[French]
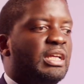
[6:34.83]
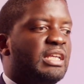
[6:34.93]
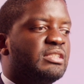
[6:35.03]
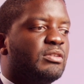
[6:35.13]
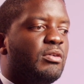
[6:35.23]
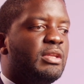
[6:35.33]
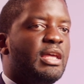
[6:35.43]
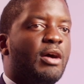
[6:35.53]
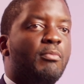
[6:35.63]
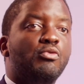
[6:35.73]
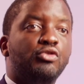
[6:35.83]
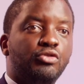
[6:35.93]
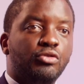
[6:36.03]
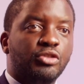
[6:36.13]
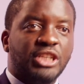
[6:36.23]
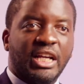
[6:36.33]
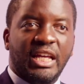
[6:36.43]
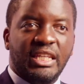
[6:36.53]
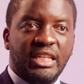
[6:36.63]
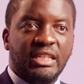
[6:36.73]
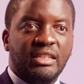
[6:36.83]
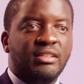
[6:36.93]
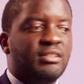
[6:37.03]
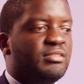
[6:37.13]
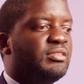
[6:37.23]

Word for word: Est-ce qu'on est en mesure chaque année euh,